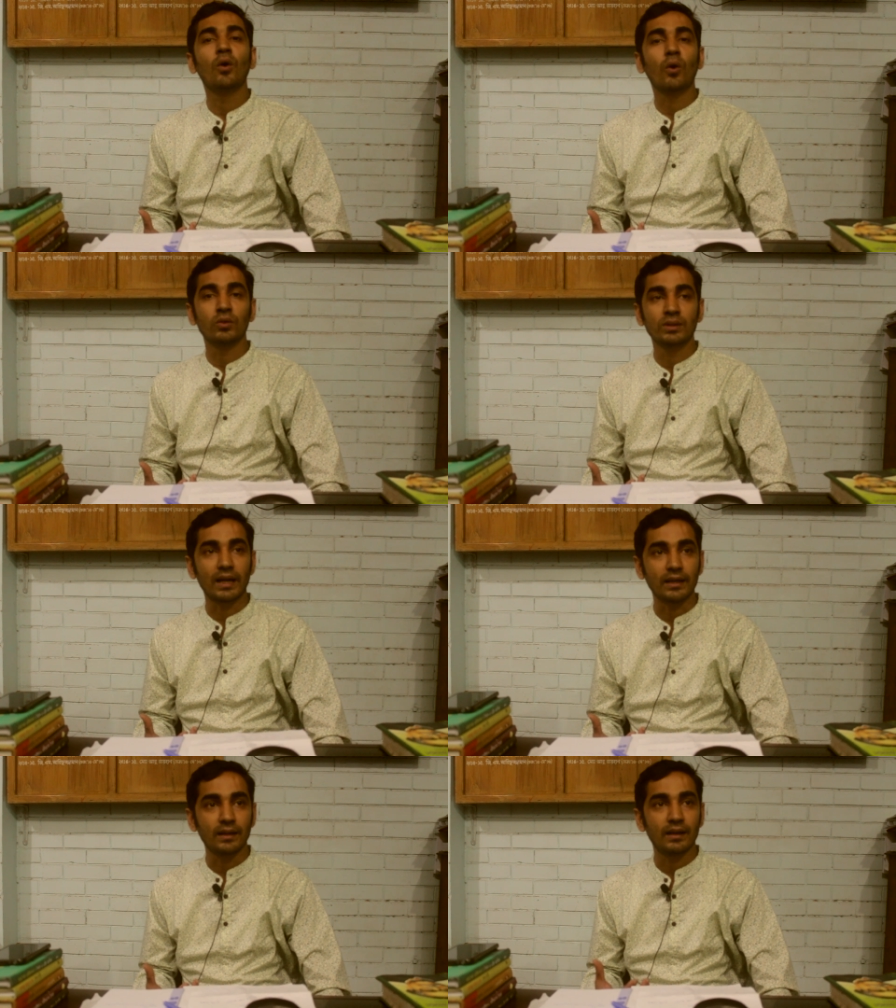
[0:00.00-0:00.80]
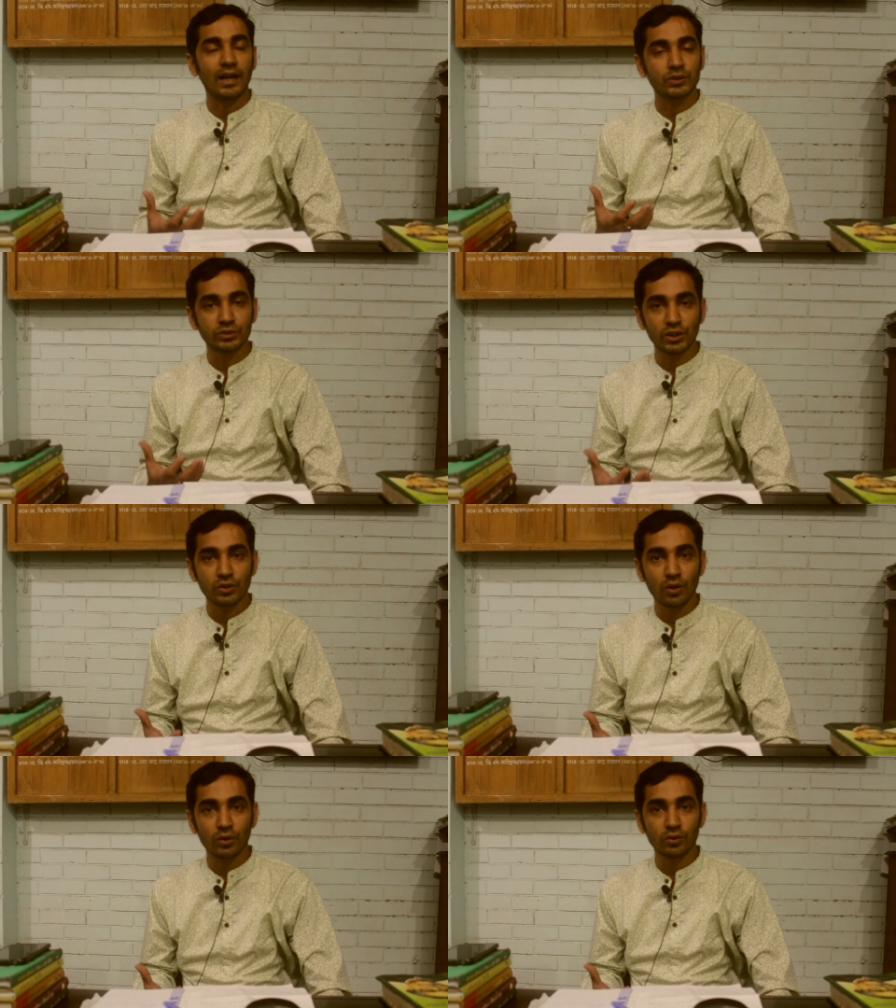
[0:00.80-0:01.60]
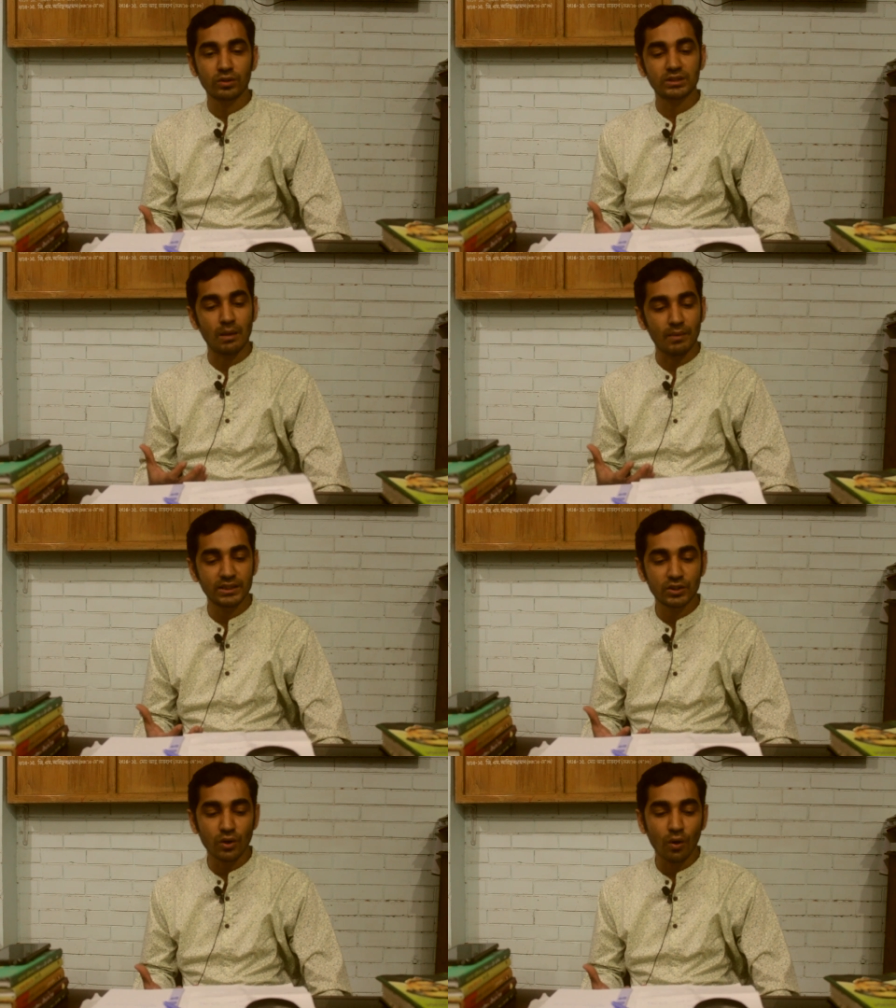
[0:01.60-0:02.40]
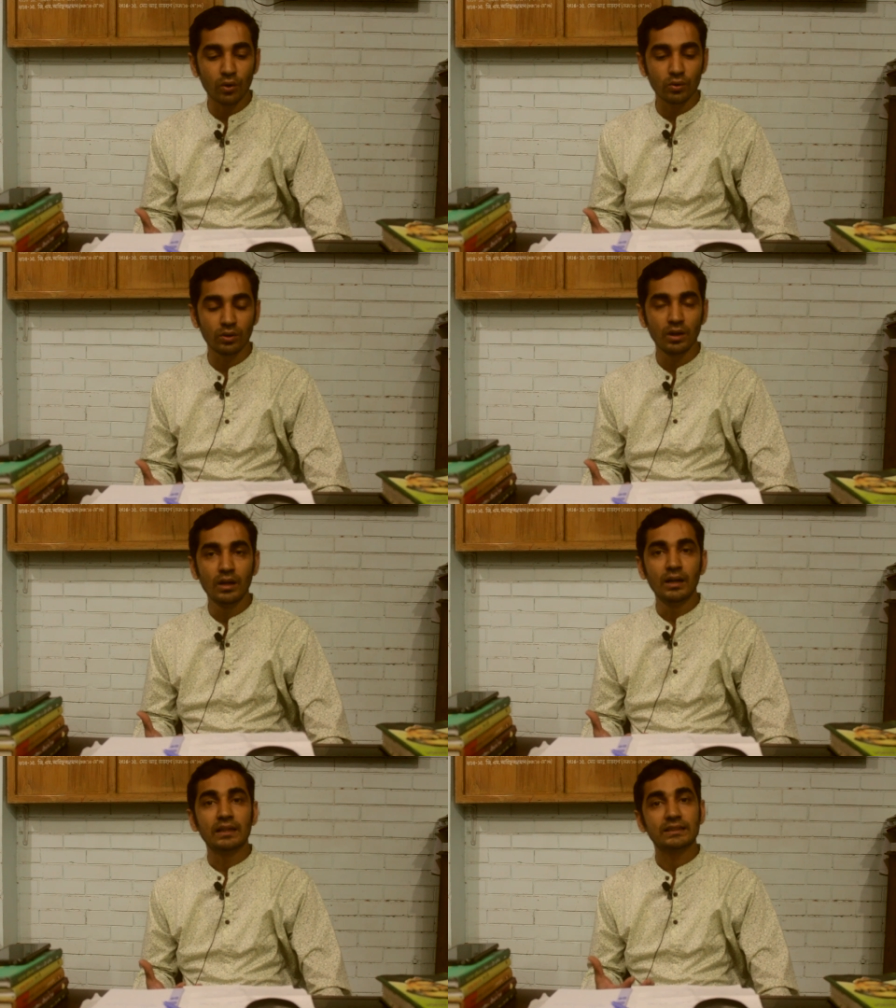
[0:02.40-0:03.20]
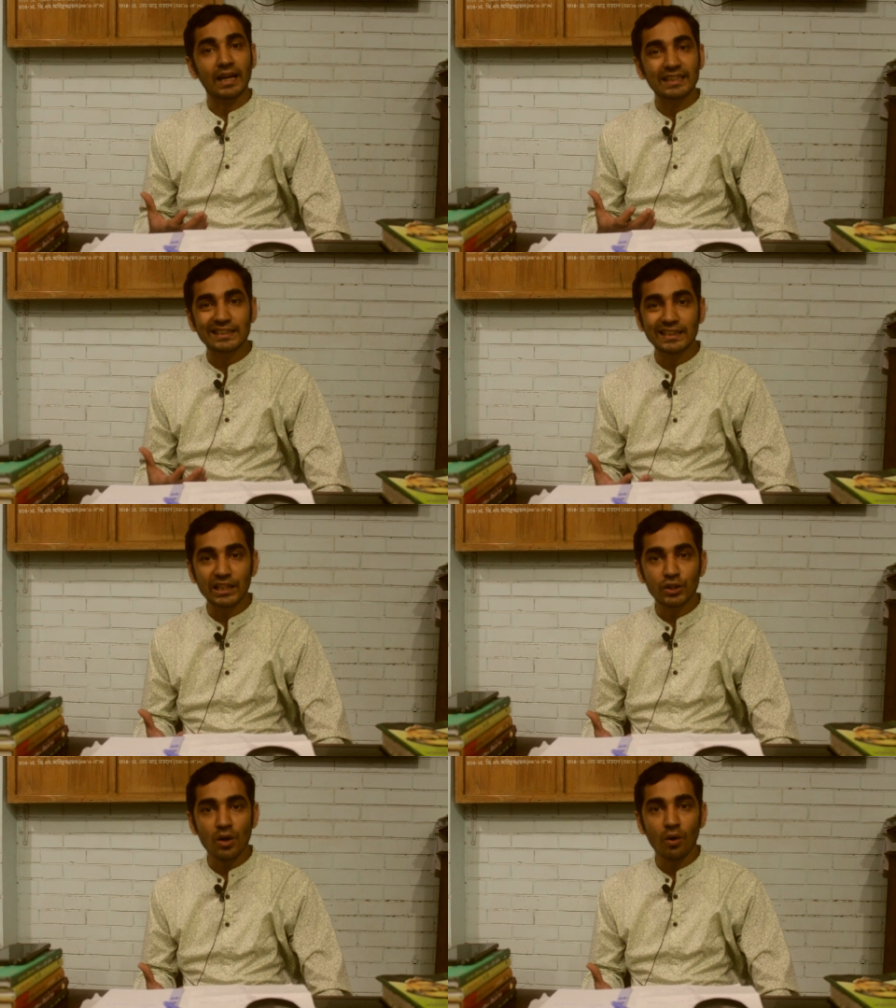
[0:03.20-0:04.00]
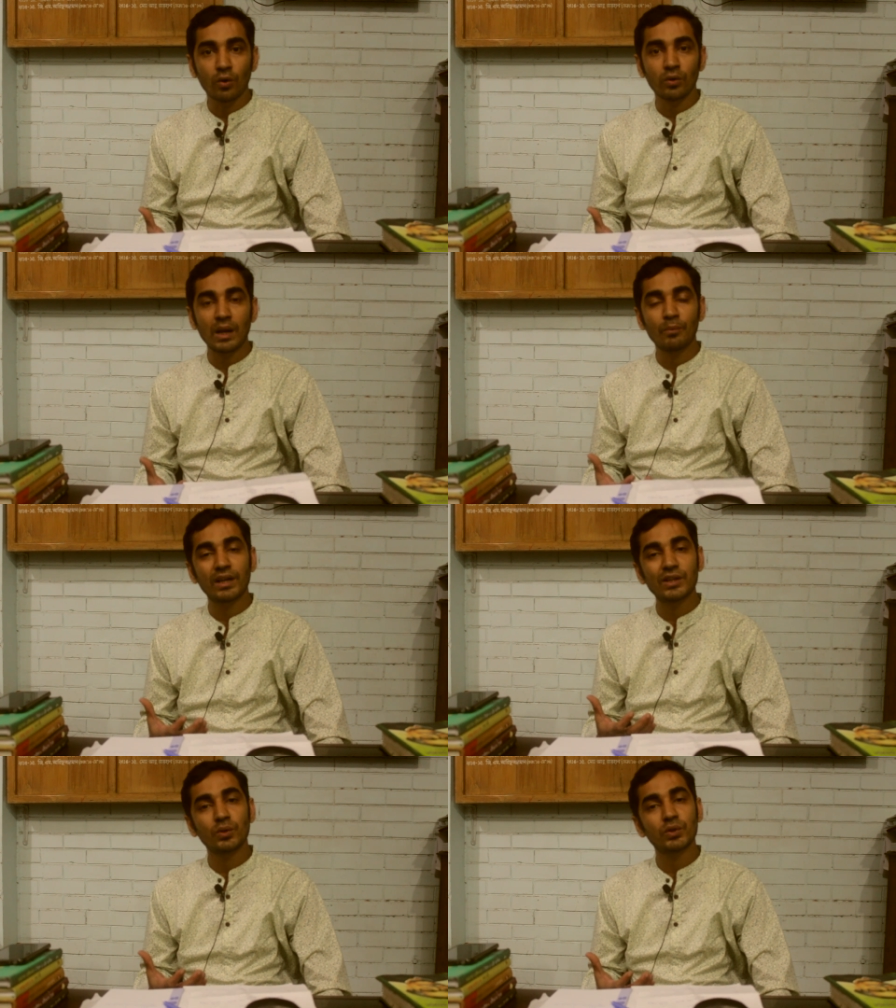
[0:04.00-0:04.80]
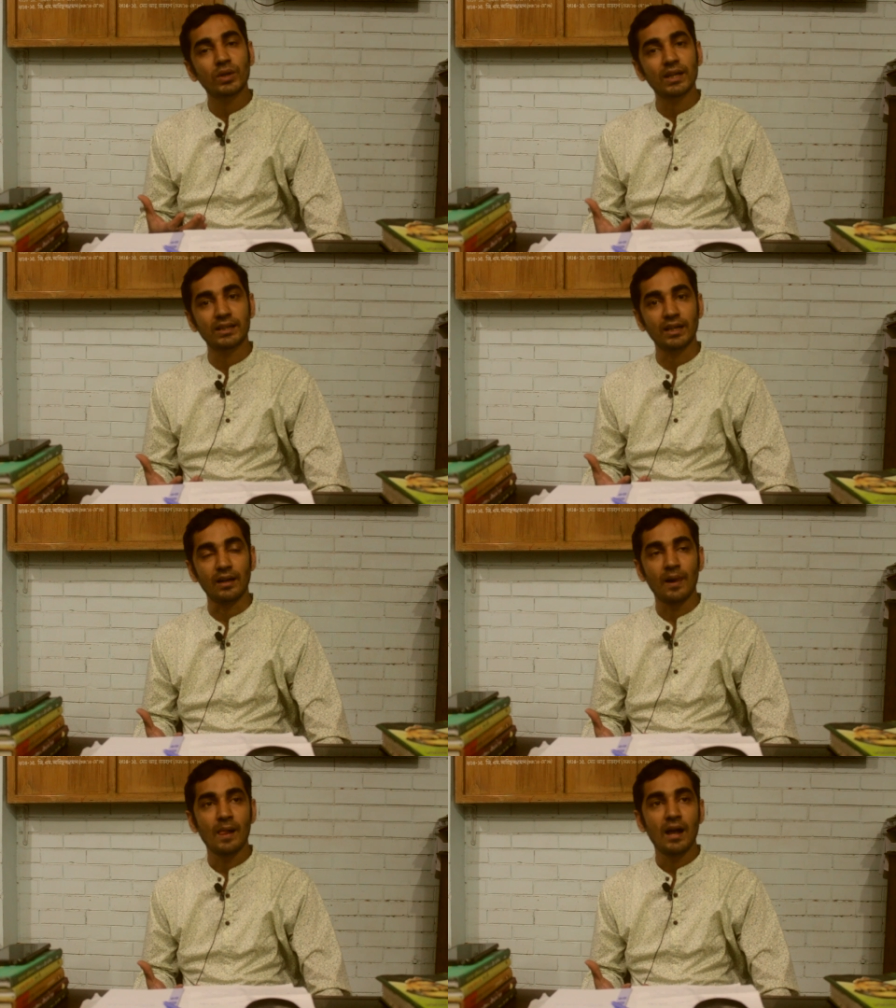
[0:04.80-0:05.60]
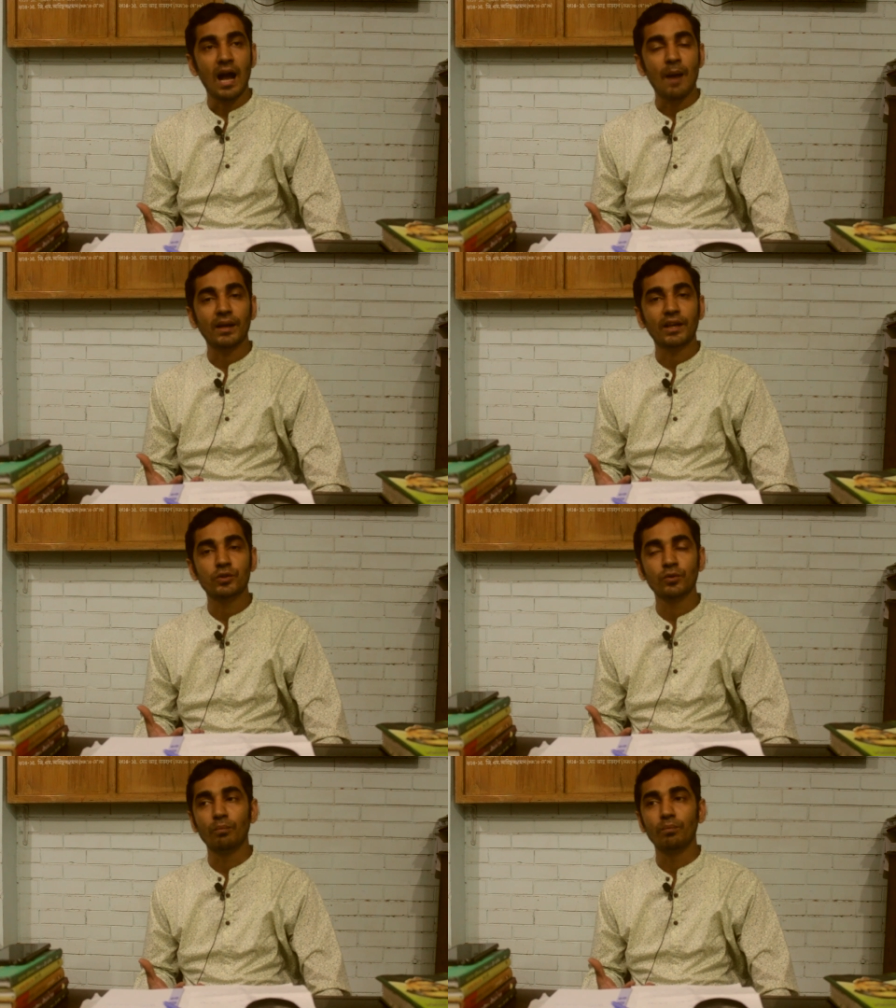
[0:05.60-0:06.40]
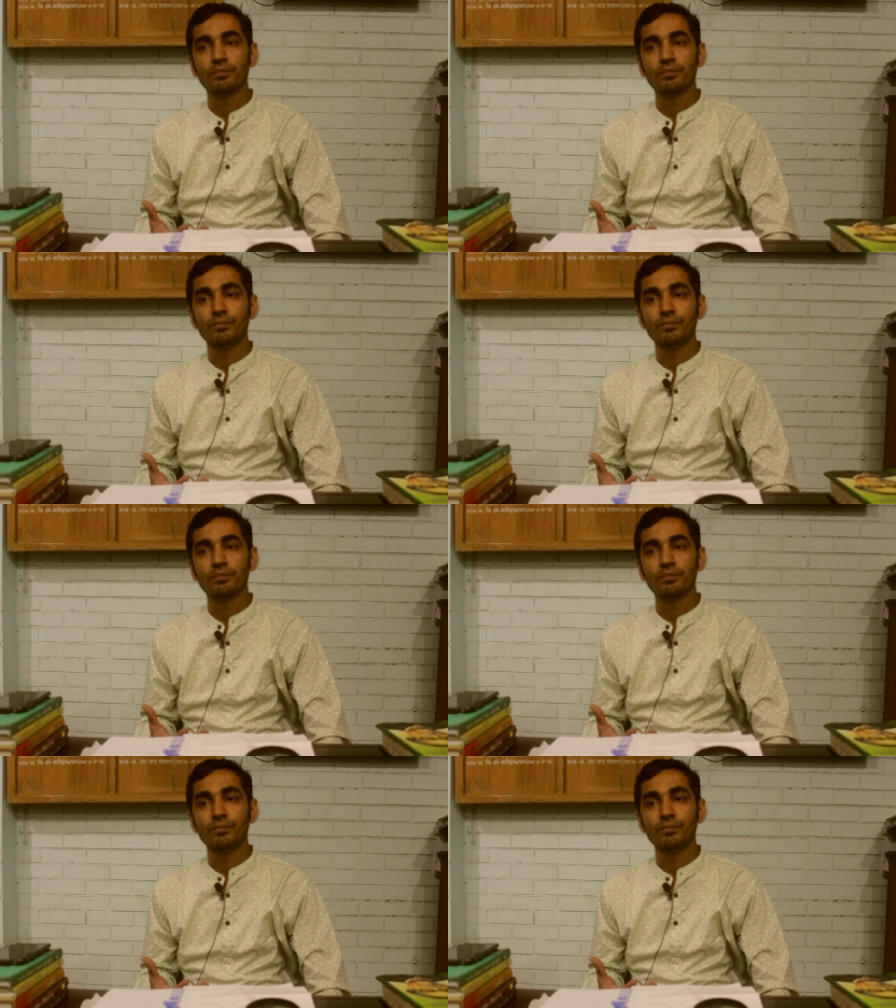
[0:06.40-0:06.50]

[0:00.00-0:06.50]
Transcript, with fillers: সংগঠন থাকে রাজনৈতিক সংগঠন সামাজিক সংগঠন সাংস্কৃতিক সংগঠন এবং কিছু কিছু ক্ষেত্রে আমরা কিছু